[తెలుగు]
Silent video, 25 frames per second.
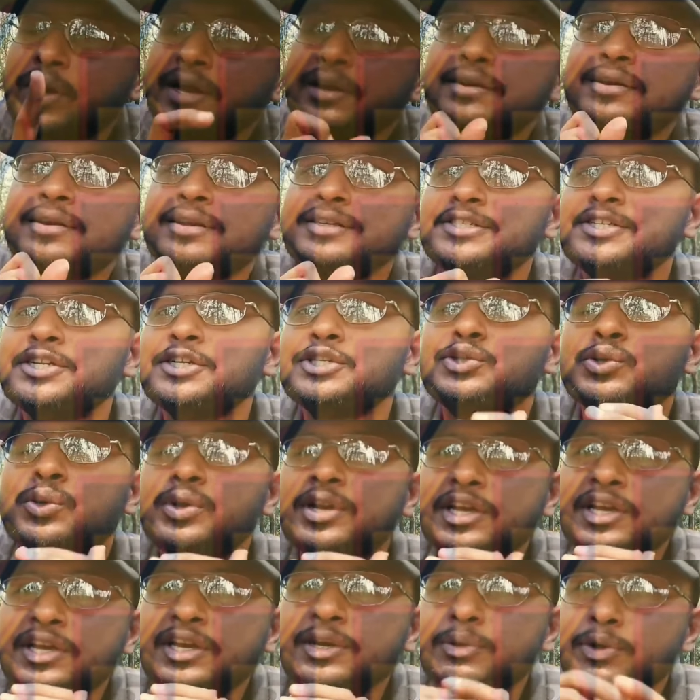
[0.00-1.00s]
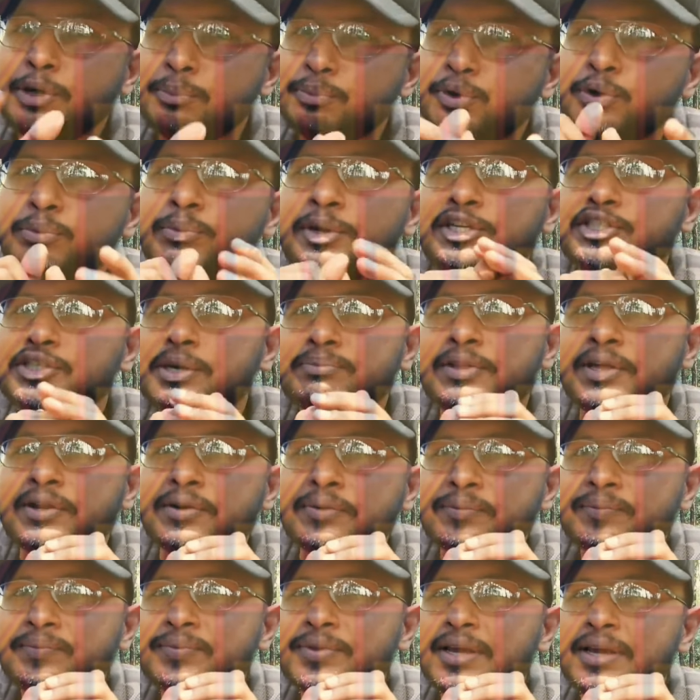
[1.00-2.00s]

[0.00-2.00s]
ఒక ఇంట్రెస్టింగ్ స్టోరీ ఇప్పుడు మీకు చెప్తాను